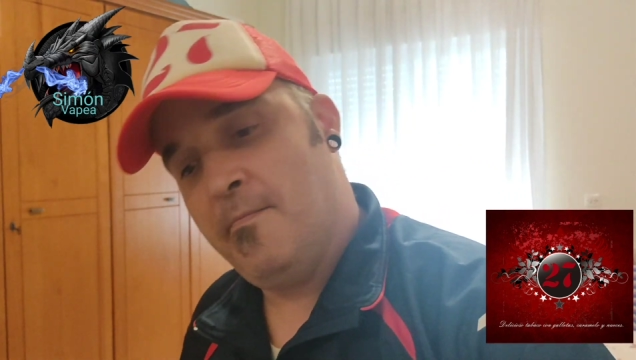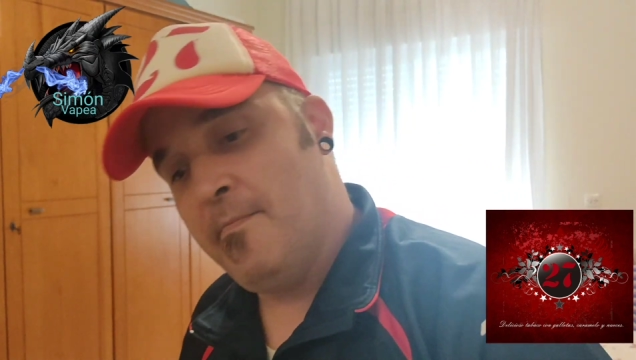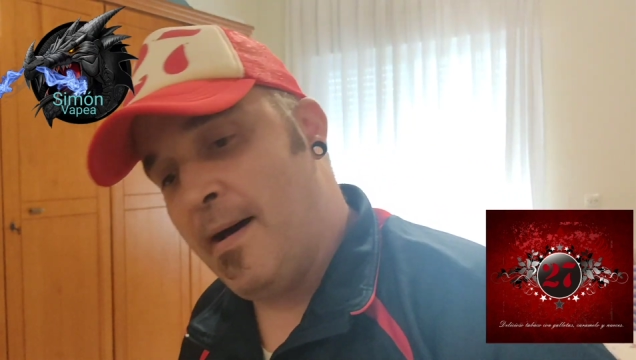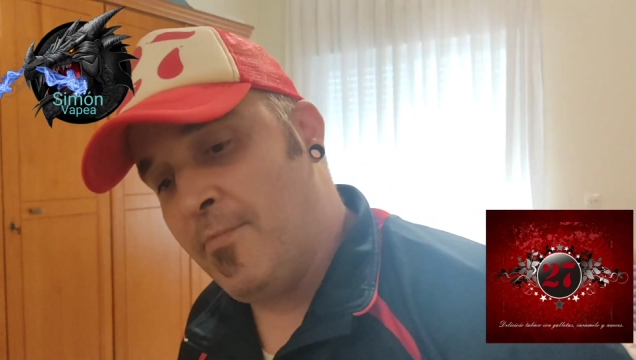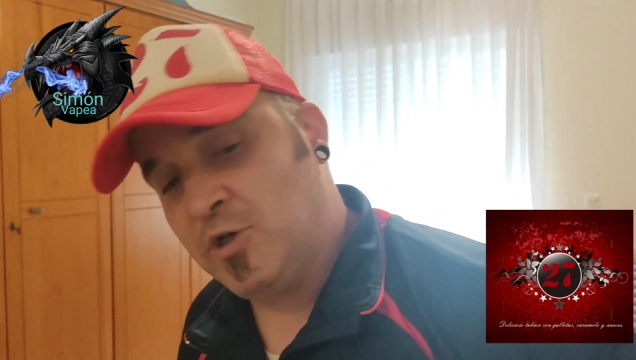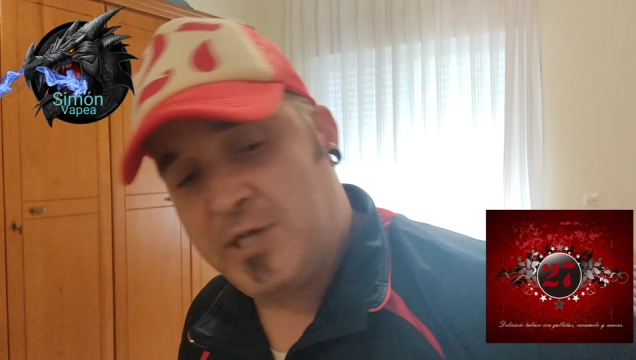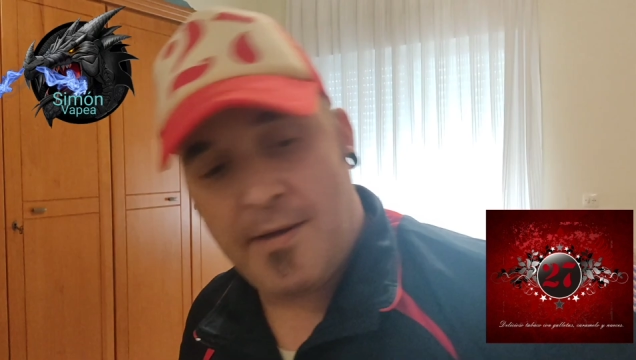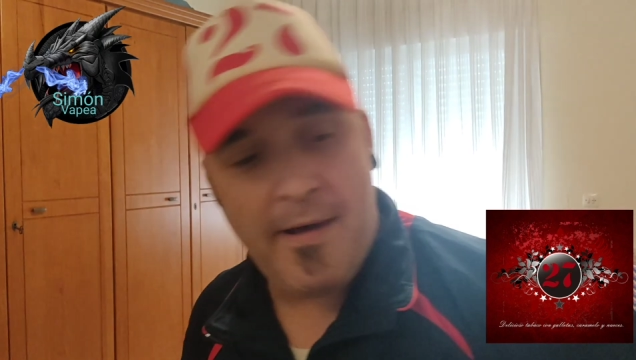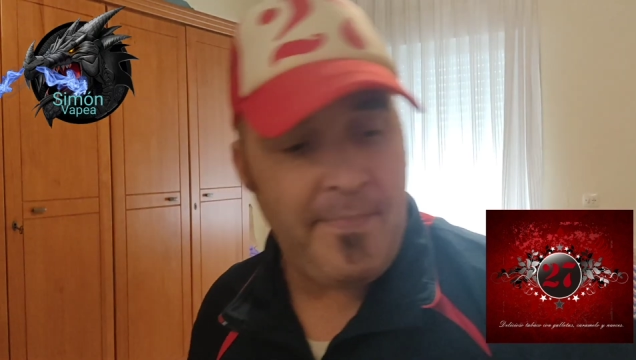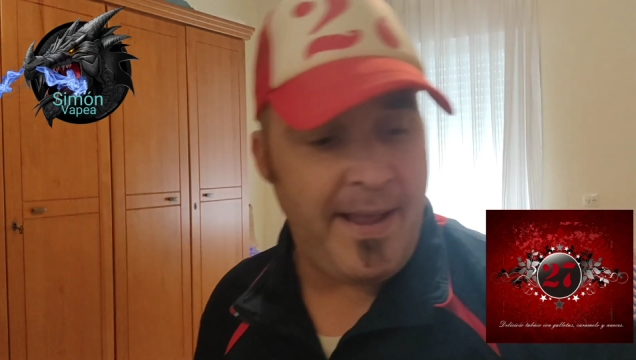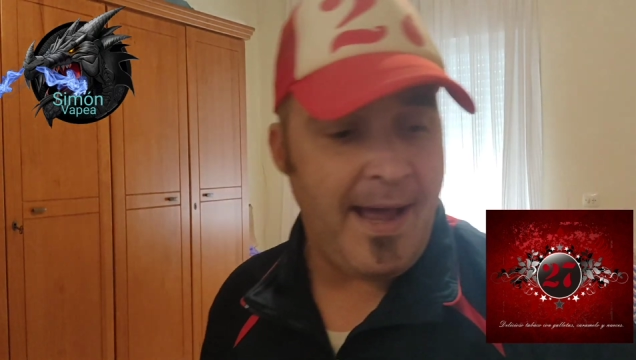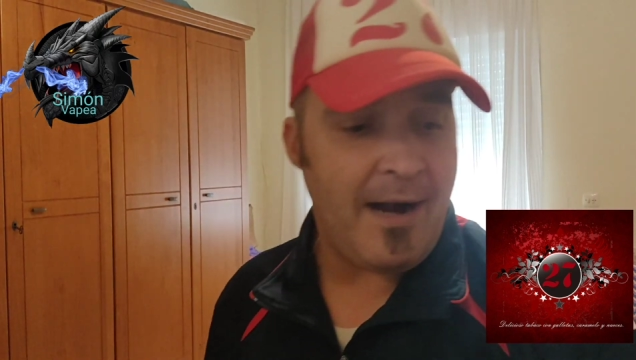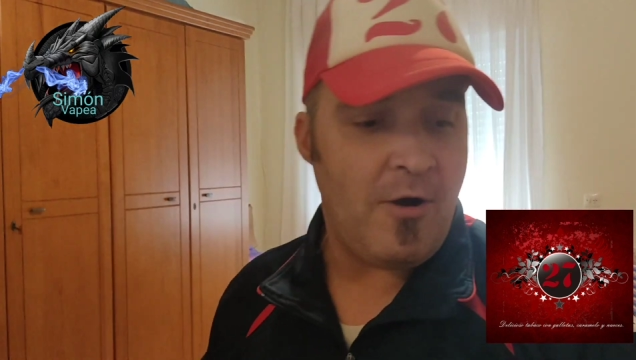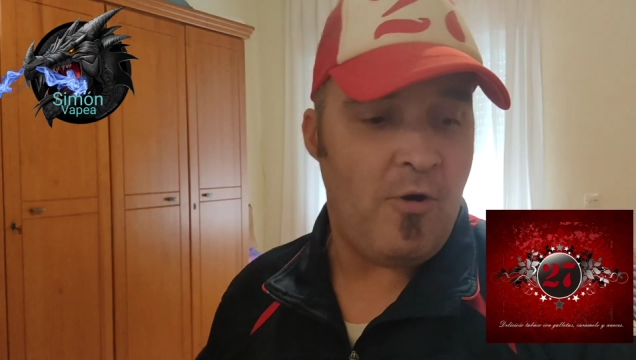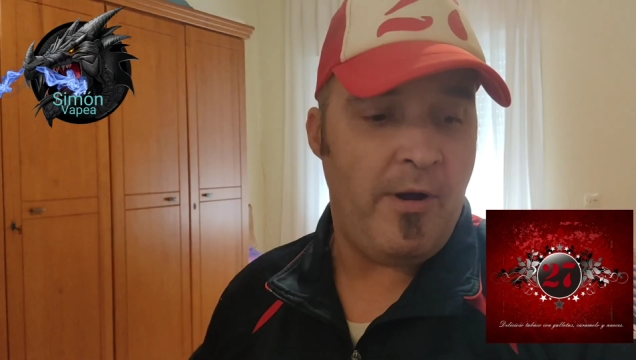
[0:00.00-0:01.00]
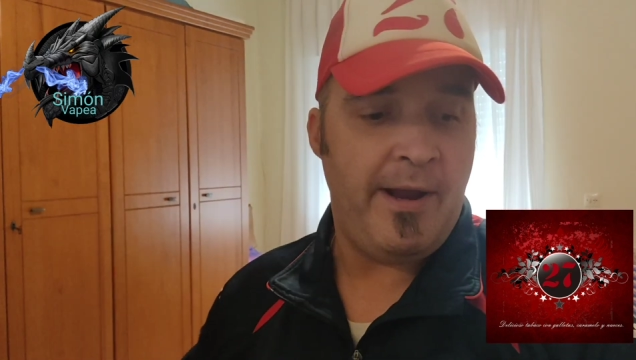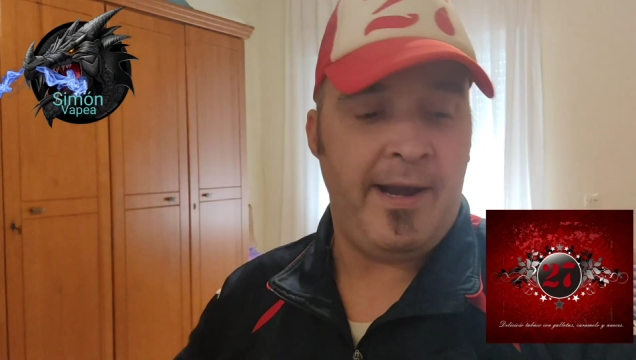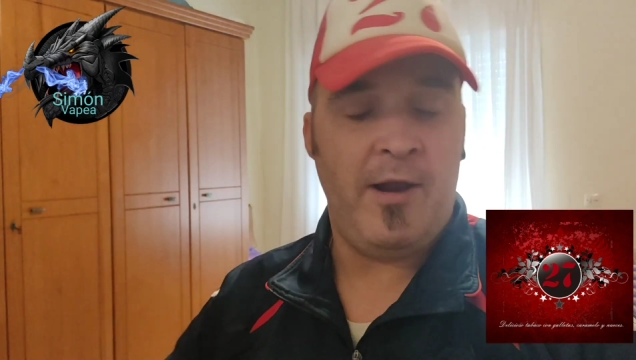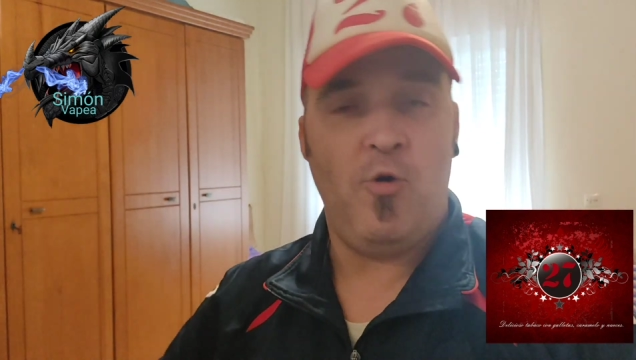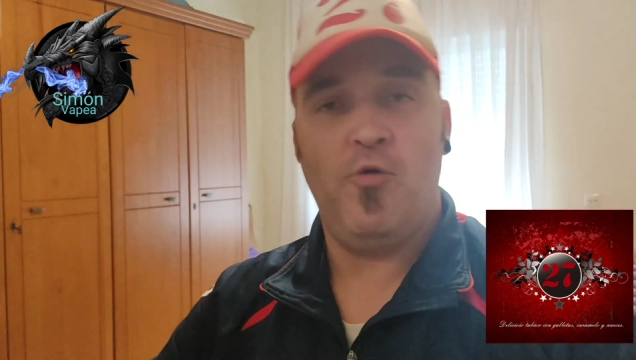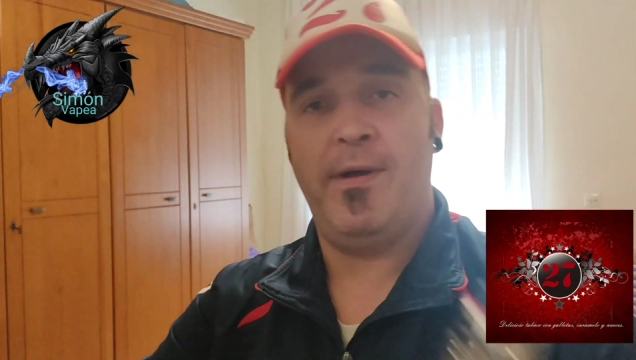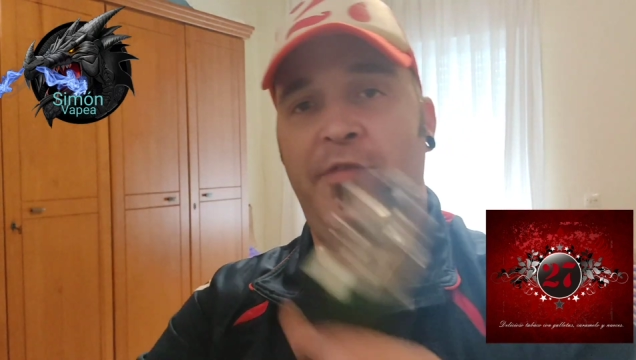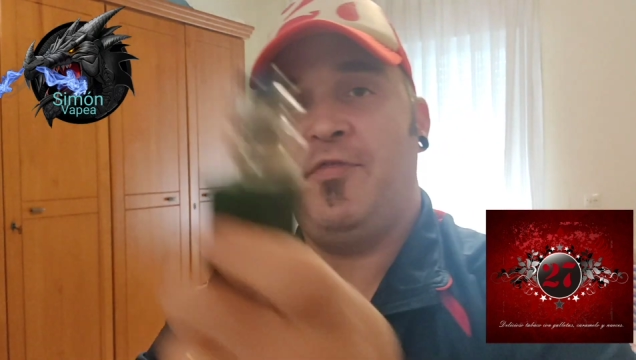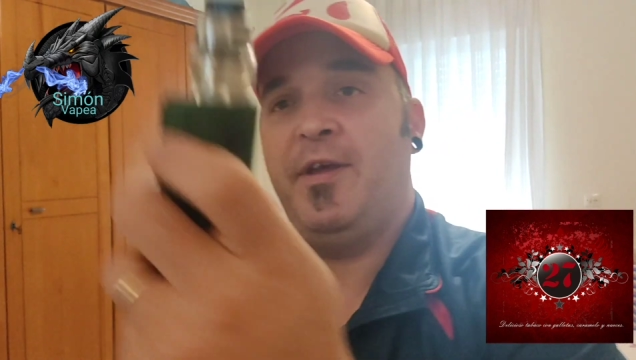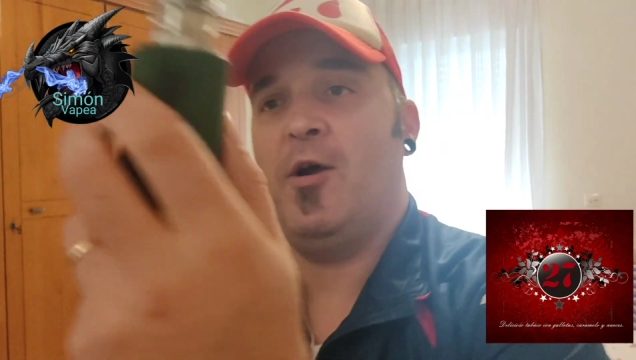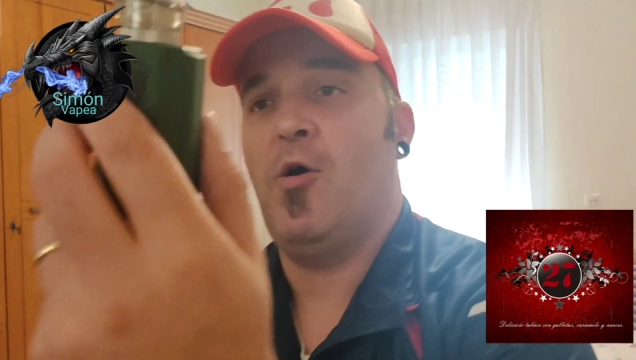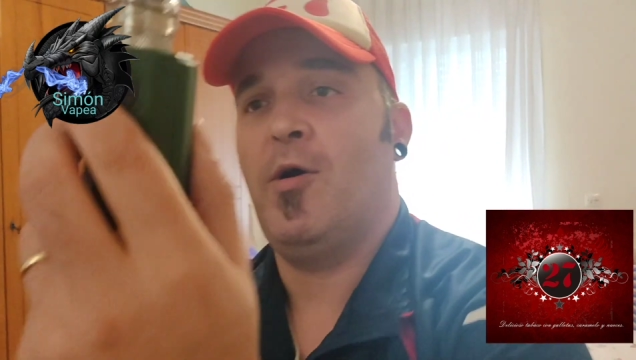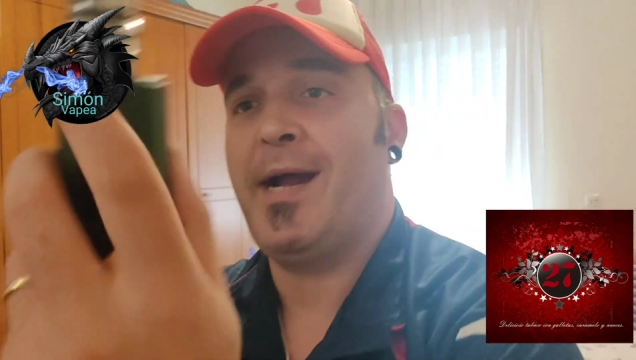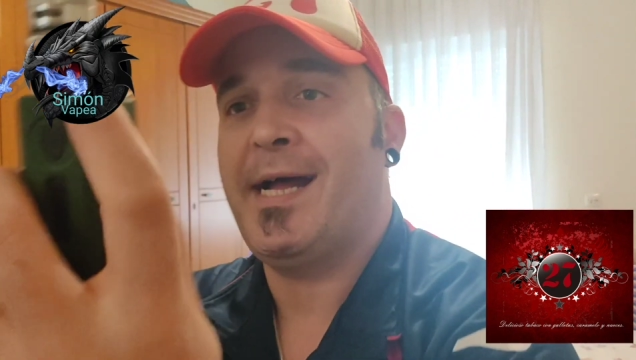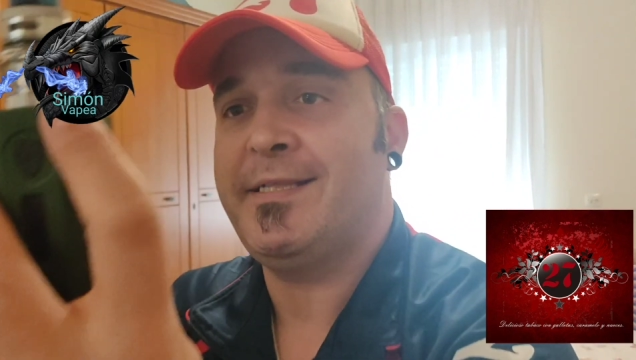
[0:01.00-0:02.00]
Vamos a vapearlo en el
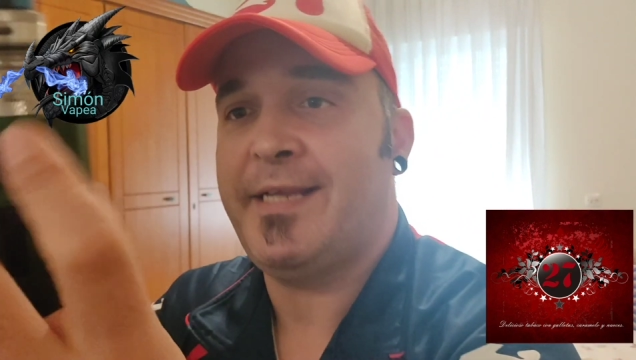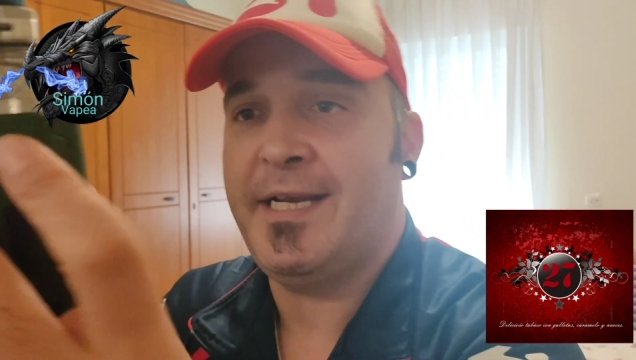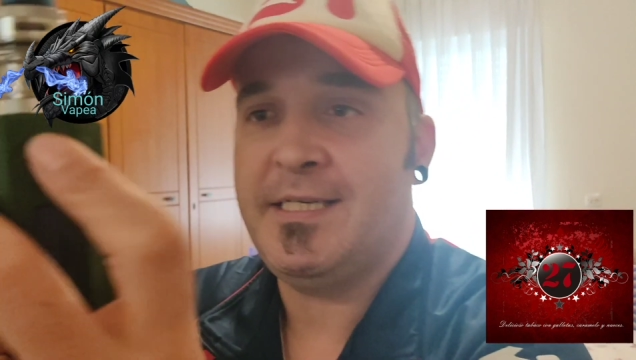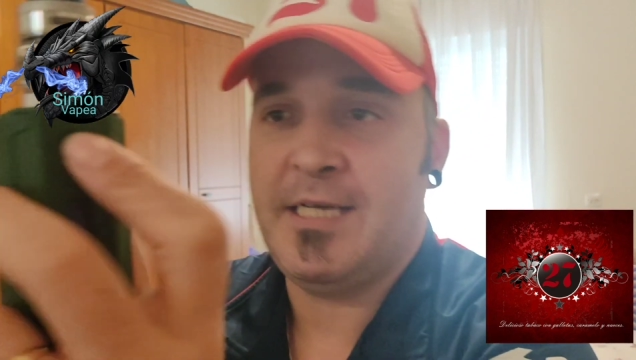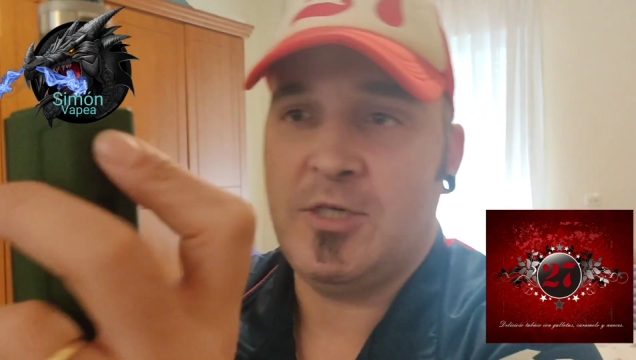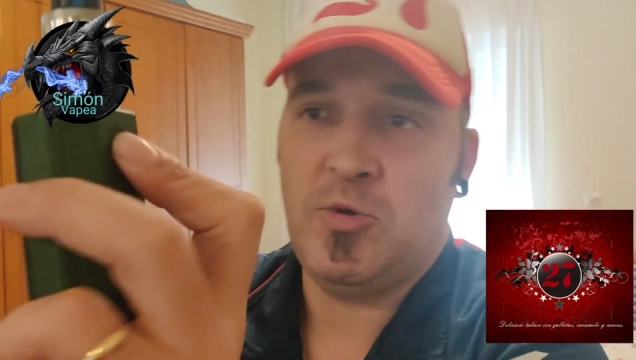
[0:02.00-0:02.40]
VCIGO K3,